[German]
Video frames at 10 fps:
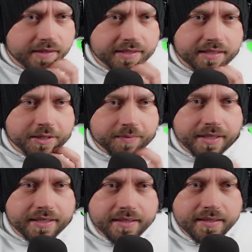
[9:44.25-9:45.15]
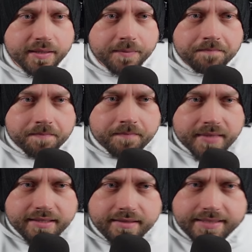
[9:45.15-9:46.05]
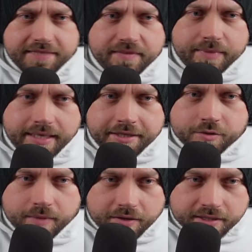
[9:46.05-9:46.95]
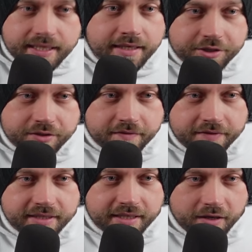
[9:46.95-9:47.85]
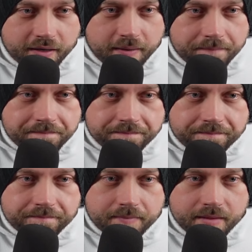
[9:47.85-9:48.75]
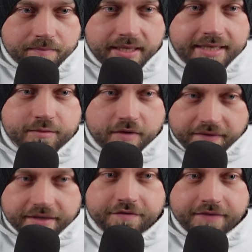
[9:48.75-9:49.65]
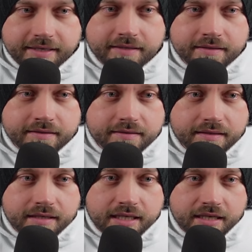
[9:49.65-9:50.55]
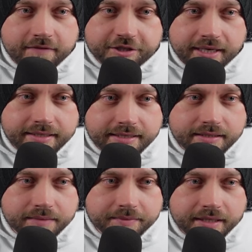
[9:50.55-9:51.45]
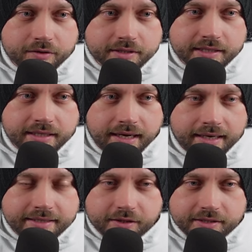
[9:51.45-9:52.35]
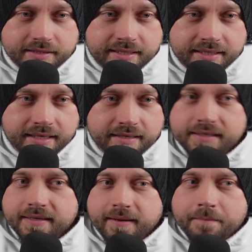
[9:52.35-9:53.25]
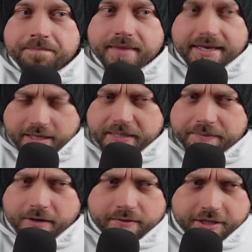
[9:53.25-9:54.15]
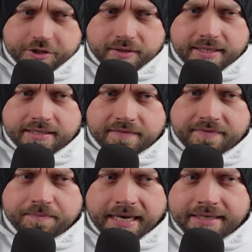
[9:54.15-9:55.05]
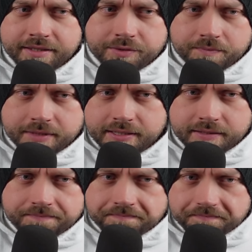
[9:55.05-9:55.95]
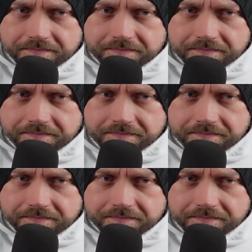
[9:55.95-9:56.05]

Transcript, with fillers: Weiß ich gar nicht mehr. Er sieht wie Millennium aus, Dankeschön, finde ich auch, ja. Millennium auf alle Fälle. Äh, wahrscheinlich nimmt dann Godzilla alles auseinander. Ich glaube, die brauchen da schon jetzt irgendwie beide so ein bisschen.